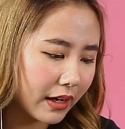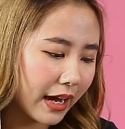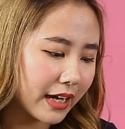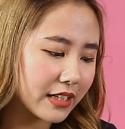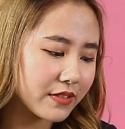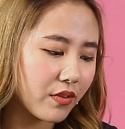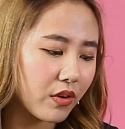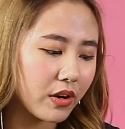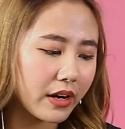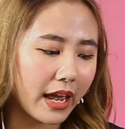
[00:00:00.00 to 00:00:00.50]

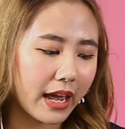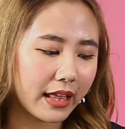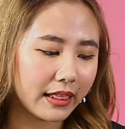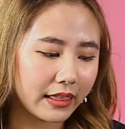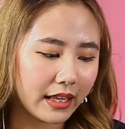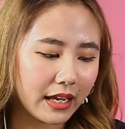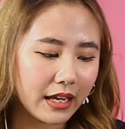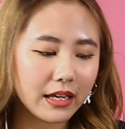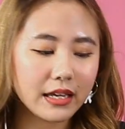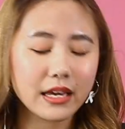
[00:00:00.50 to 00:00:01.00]

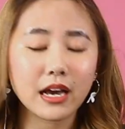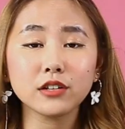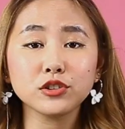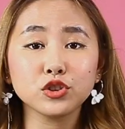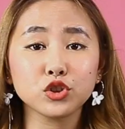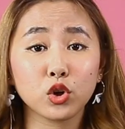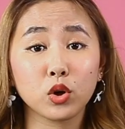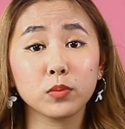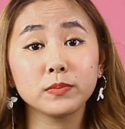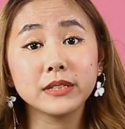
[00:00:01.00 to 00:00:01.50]
exfoliating yang
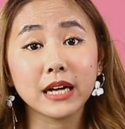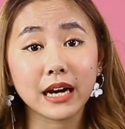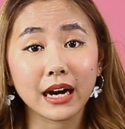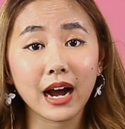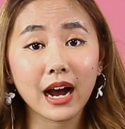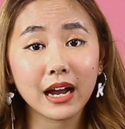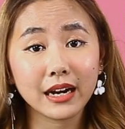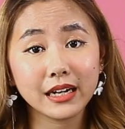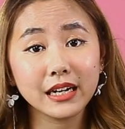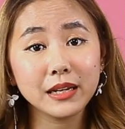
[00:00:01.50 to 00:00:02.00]
cukup jarang
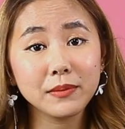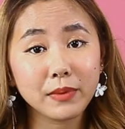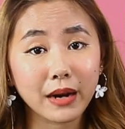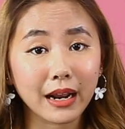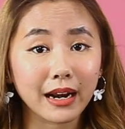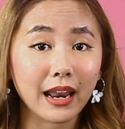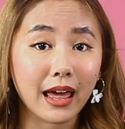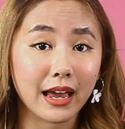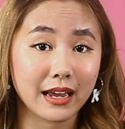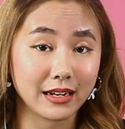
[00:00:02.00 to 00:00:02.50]
ada di
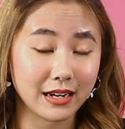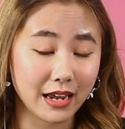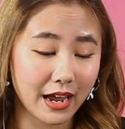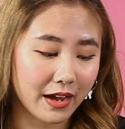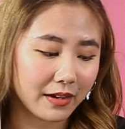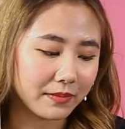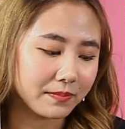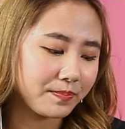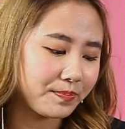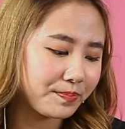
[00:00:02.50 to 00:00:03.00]
brand lainnya.